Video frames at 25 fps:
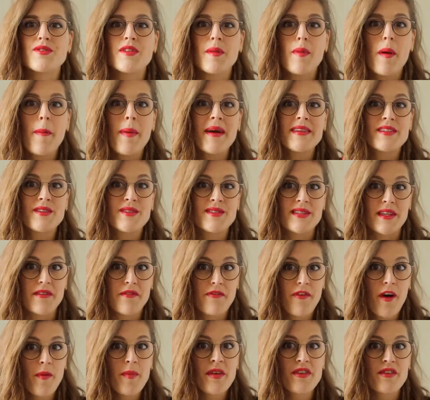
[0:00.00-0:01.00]
Ce n'est pas parce que
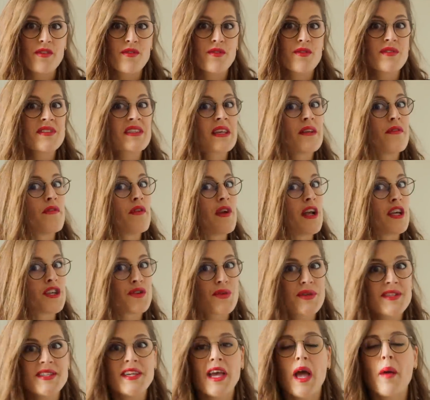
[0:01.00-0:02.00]
cette forme est tendance qu'il faut la
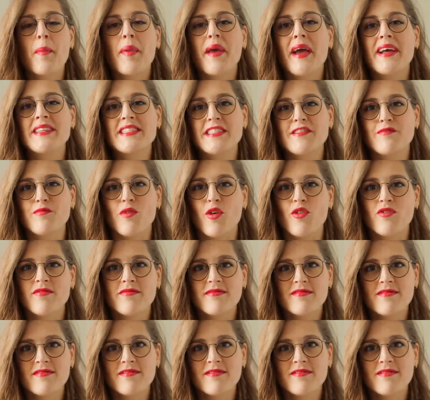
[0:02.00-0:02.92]
choisir impérativement.